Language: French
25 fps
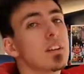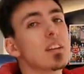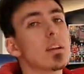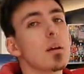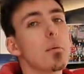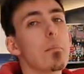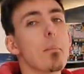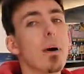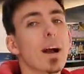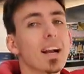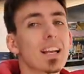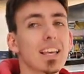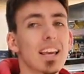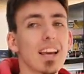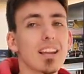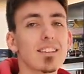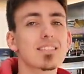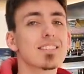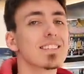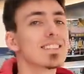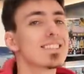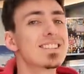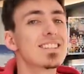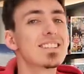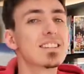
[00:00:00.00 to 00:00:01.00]
des
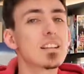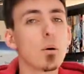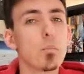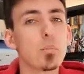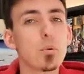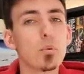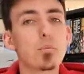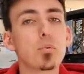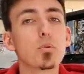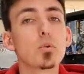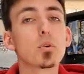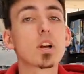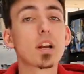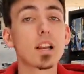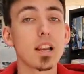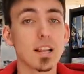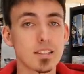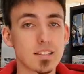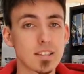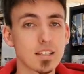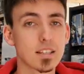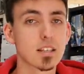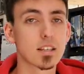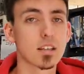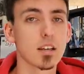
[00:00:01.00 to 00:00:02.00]
maquettes dites un peu plus
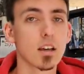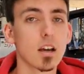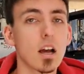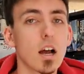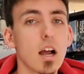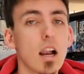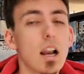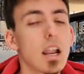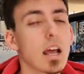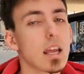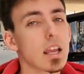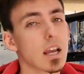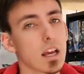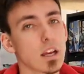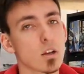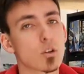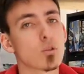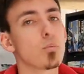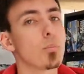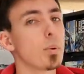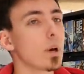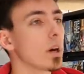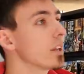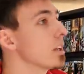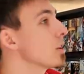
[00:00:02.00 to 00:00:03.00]
classiques. Là, il
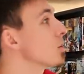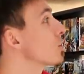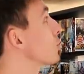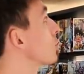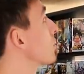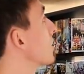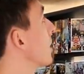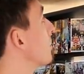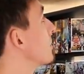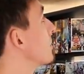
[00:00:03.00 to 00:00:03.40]
récupère des choses un